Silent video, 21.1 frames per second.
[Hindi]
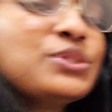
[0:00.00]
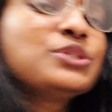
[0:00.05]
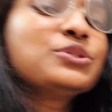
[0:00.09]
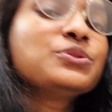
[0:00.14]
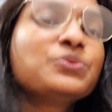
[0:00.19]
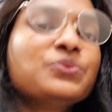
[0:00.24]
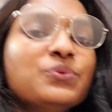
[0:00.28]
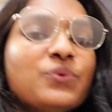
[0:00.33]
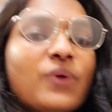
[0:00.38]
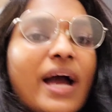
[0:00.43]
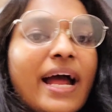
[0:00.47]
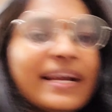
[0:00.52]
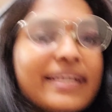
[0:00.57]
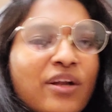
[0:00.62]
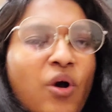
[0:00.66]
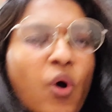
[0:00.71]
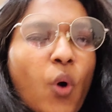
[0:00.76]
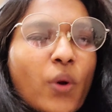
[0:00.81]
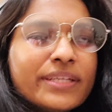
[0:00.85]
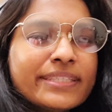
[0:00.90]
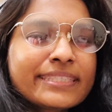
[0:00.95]
हूँ एंड
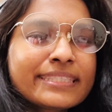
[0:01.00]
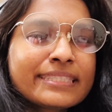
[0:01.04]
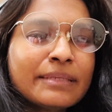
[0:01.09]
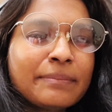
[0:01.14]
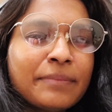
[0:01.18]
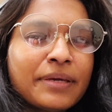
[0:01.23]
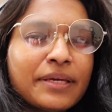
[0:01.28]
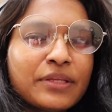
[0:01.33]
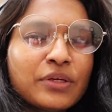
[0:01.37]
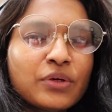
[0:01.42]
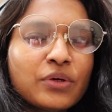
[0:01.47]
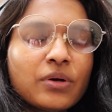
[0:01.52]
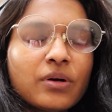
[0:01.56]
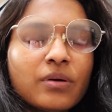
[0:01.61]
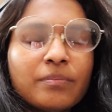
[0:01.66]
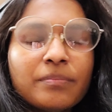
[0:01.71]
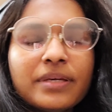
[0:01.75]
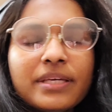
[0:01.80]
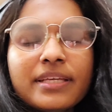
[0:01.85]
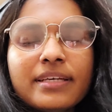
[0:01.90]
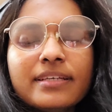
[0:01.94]
ऑनेस्टली मेरे
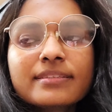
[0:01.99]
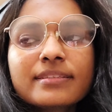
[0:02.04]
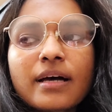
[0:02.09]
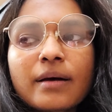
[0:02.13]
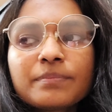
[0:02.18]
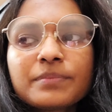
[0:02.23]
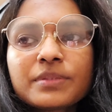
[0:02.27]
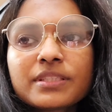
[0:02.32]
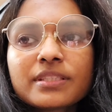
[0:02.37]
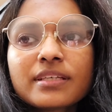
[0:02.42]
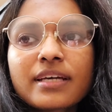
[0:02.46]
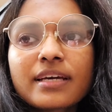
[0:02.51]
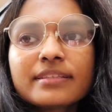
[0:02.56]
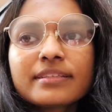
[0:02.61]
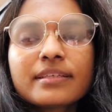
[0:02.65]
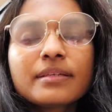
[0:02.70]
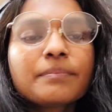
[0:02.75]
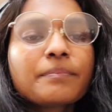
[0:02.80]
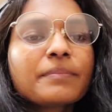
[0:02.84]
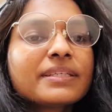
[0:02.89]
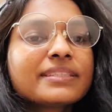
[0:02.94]
मेरे हिसाब से आई
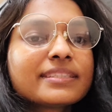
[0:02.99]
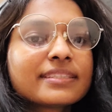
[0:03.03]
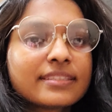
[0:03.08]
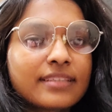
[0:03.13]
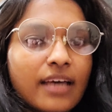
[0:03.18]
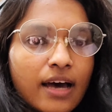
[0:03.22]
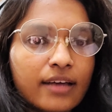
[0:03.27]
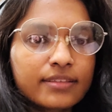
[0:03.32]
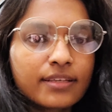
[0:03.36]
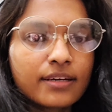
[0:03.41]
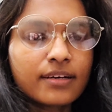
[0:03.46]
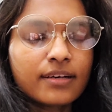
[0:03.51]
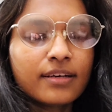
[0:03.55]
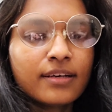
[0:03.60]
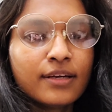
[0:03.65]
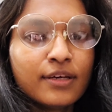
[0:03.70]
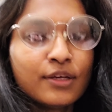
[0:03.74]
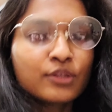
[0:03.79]
थिंक मैं ज़्यादा